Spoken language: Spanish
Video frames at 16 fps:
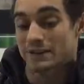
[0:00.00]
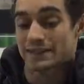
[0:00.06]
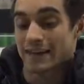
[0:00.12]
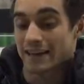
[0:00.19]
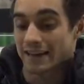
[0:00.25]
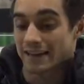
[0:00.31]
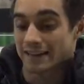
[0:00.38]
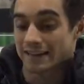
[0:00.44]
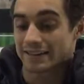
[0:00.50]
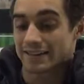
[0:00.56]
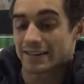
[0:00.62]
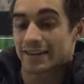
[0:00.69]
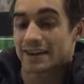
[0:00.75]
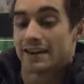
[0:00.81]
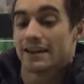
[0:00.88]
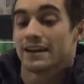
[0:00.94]
ves a la
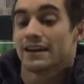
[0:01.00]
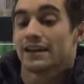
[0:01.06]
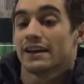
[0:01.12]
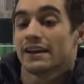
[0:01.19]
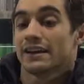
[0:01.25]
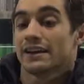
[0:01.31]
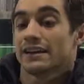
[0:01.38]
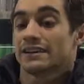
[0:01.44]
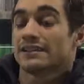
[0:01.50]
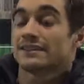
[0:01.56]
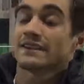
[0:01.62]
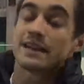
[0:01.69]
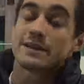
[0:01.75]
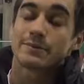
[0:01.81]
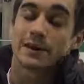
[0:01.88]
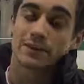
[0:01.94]
gente que se
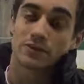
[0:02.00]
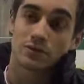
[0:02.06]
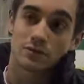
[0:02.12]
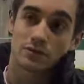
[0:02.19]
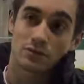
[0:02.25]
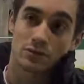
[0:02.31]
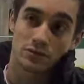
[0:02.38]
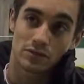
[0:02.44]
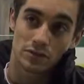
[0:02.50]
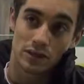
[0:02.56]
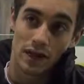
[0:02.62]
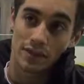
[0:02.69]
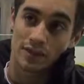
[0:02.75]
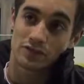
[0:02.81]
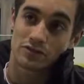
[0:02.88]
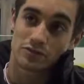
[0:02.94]
está animando cuando
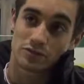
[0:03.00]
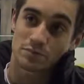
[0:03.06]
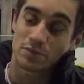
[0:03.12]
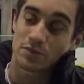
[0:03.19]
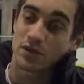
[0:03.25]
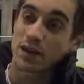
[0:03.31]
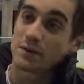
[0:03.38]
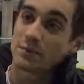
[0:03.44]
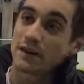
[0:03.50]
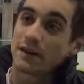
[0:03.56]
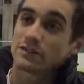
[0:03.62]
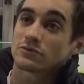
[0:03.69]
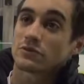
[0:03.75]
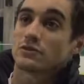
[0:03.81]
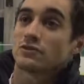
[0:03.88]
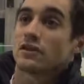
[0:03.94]
haces tus
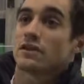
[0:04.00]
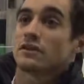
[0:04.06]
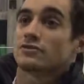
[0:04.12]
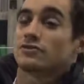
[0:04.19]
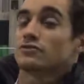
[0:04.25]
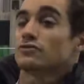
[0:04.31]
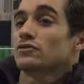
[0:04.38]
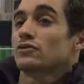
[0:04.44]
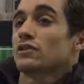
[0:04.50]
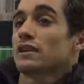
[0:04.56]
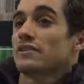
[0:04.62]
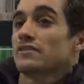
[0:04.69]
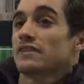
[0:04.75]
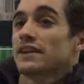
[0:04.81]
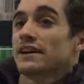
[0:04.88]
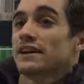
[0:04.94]
programas, cuando haces tus
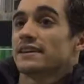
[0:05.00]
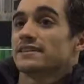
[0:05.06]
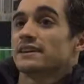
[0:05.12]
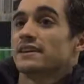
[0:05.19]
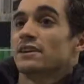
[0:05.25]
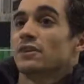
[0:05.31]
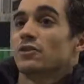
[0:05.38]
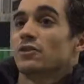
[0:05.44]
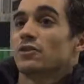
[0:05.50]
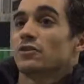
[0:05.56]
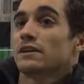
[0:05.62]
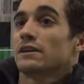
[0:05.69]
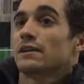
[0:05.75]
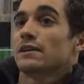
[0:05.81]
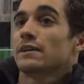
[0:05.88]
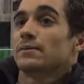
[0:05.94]
coreografías, o
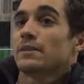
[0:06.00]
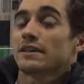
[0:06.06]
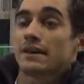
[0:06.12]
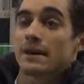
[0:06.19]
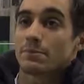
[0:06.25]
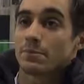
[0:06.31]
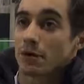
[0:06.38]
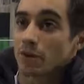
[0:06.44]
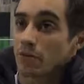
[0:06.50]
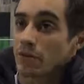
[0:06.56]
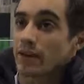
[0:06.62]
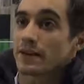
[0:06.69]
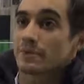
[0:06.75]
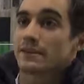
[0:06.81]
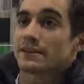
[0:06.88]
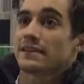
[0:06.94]
que empiezan a
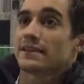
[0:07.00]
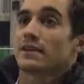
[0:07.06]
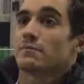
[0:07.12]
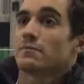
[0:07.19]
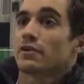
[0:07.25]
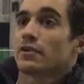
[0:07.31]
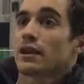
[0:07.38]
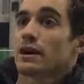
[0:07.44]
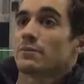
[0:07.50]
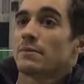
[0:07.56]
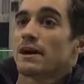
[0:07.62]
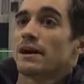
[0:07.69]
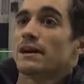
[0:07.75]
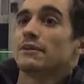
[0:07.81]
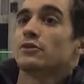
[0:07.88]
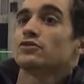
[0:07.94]
aplaudir en mitad del
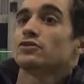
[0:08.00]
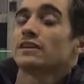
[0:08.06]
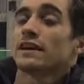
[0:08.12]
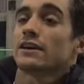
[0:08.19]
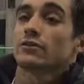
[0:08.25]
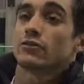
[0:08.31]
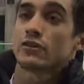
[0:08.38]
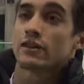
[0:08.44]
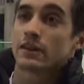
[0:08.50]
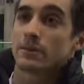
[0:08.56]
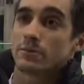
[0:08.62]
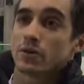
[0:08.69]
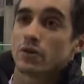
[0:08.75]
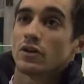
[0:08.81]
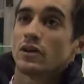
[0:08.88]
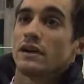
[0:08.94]
programa, o siguen un
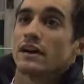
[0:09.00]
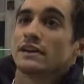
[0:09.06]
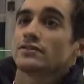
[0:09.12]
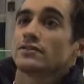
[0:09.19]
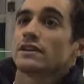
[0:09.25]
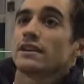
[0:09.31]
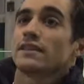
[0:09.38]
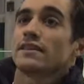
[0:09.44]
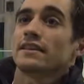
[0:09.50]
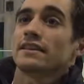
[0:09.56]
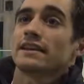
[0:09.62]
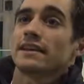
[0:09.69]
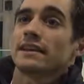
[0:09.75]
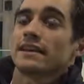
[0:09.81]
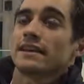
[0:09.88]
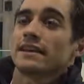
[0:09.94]
ritmo, eso quiere decir
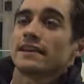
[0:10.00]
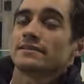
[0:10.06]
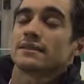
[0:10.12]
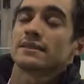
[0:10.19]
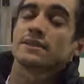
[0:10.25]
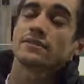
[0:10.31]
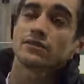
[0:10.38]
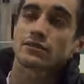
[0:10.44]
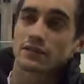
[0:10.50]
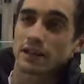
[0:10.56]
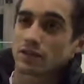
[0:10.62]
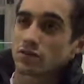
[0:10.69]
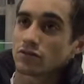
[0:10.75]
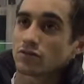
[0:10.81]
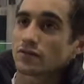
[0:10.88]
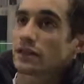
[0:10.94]
que están
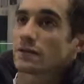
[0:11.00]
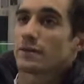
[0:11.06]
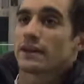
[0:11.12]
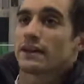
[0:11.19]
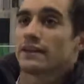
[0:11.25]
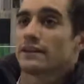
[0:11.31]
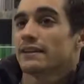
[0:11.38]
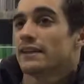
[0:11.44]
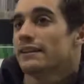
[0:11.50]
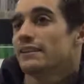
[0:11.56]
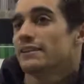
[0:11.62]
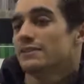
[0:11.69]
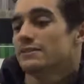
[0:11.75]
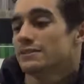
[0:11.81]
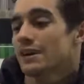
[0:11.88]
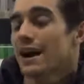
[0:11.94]
disfrutando, de, lo de
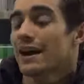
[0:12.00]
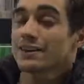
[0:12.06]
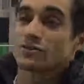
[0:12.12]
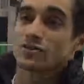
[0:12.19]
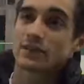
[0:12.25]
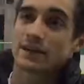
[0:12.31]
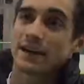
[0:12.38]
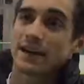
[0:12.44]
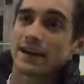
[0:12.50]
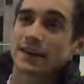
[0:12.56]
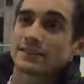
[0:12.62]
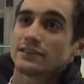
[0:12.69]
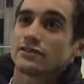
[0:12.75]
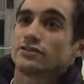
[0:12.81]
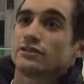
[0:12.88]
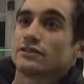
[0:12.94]
hagas lo que
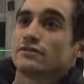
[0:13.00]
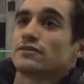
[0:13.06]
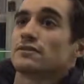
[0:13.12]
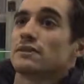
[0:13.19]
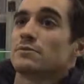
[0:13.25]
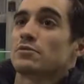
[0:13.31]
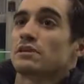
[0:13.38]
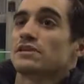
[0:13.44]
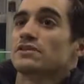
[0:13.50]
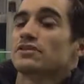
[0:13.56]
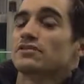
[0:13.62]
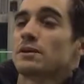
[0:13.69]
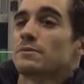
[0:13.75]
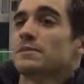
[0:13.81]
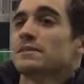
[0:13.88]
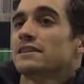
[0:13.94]
hagas, ellos disfrutan porque se lo
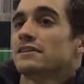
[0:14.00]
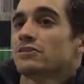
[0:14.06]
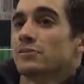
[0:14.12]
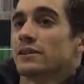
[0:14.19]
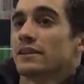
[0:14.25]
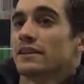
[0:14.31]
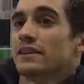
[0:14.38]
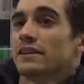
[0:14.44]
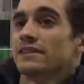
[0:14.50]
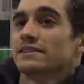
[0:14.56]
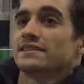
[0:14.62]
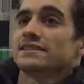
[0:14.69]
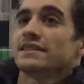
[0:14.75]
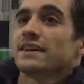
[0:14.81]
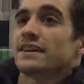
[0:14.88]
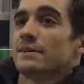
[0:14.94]
están pasando bien, se
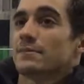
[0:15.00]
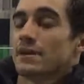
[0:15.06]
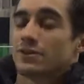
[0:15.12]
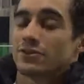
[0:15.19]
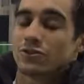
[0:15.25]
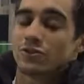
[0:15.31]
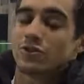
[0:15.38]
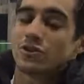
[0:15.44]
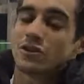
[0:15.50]
están animando.